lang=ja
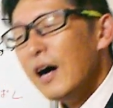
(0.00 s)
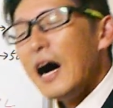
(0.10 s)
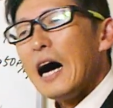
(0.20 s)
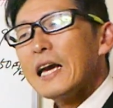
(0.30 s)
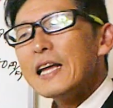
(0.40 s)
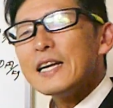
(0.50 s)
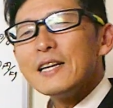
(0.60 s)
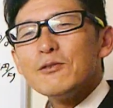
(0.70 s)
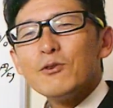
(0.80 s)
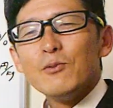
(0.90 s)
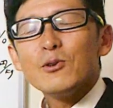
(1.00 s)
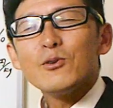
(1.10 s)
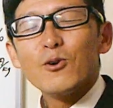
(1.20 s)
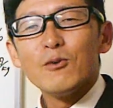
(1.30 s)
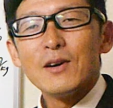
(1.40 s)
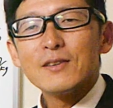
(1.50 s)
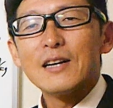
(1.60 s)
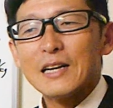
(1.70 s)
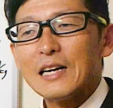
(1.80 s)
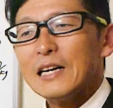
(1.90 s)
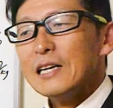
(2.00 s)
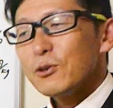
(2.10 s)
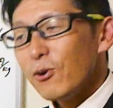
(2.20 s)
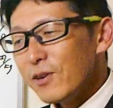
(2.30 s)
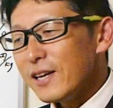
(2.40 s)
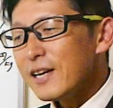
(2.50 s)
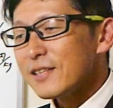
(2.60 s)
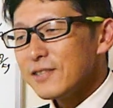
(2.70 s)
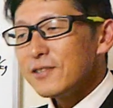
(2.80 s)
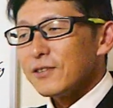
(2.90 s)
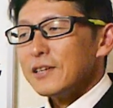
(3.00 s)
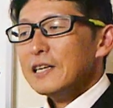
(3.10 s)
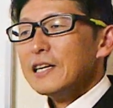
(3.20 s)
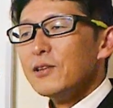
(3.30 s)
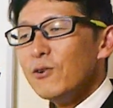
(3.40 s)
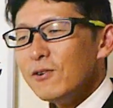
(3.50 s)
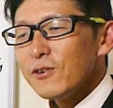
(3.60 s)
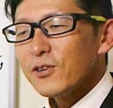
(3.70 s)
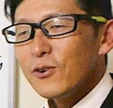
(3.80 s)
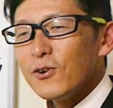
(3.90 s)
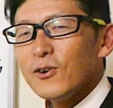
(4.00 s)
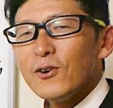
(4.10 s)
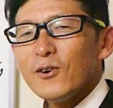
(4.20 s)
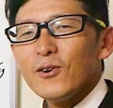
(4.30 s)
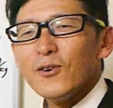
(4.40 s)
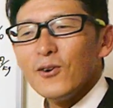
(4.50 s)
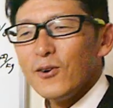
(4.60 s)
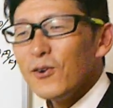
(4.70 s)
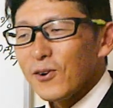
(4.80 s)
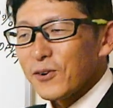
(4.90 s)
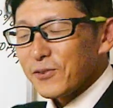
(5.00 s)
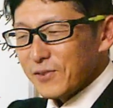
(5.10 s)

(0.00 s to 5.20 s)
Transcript: 上げられるともっと困るから、とりあえず農業を